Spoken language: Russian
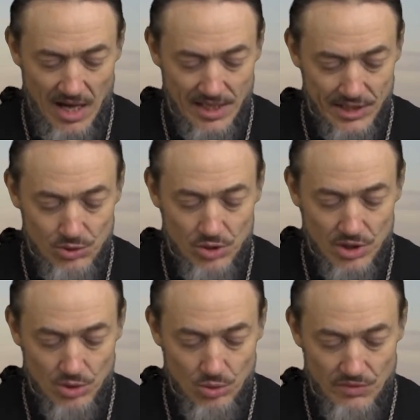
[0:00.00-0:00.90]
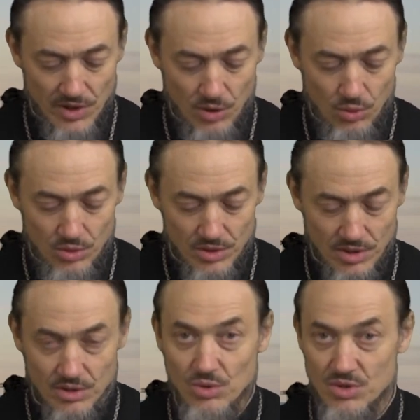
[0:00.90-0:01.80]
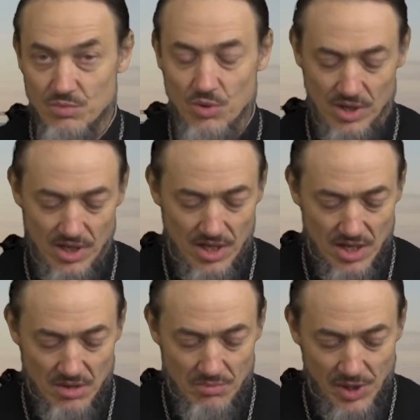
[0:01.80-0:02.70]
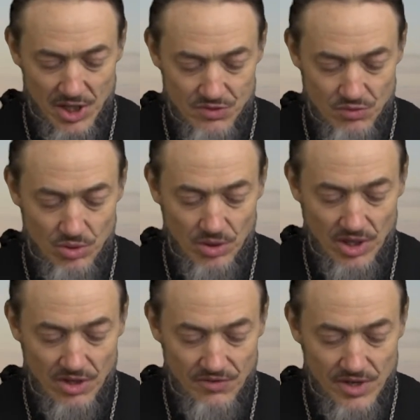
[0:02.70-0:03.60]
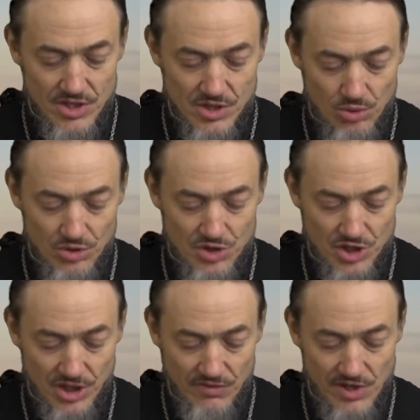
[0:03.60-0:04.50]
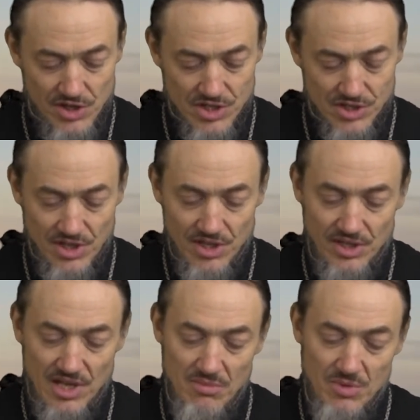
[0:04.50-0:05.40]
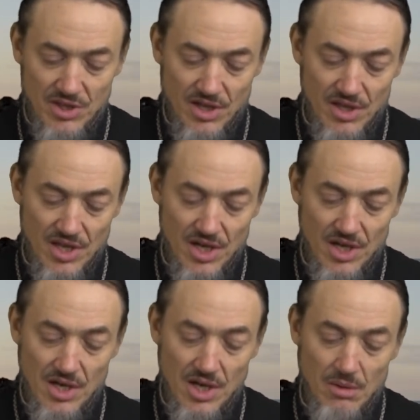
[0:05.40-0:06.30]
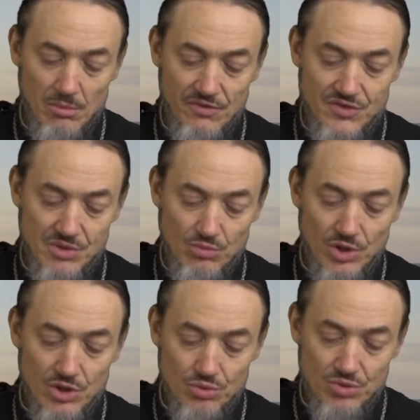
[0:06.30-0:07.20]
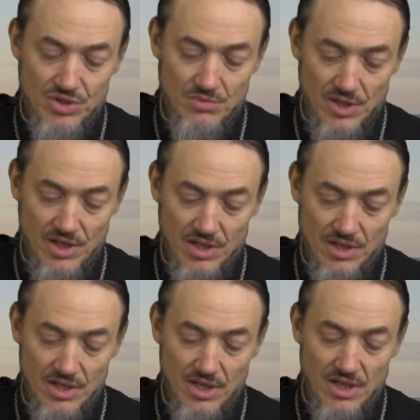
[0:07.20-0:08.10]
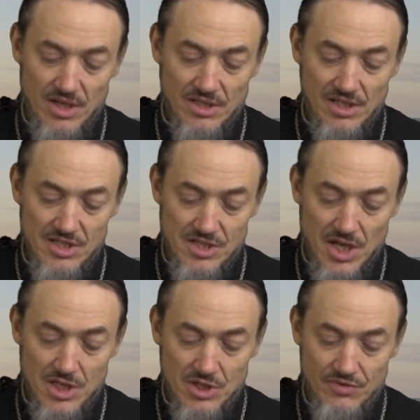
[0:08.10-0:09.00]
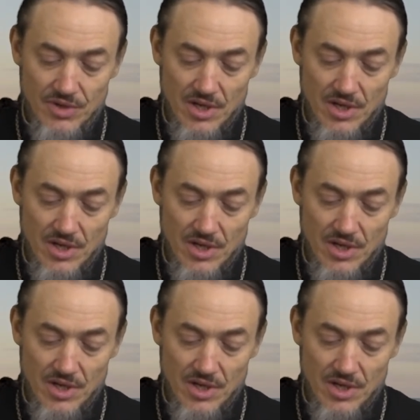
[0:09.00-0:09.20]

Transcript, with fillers: От одной крови он, то есть Бог, произвел весь род человеческий для обитания по всему лицу земли, назначив